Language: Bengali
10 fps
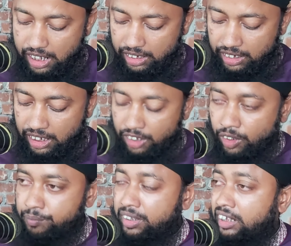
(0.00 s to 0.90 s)
আল্লাহ
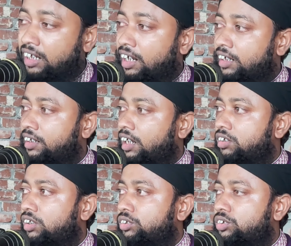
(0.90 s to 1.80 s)
নবীকে ডাক দেয়া
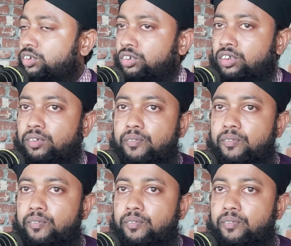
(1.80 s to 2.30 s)
কই হুজুর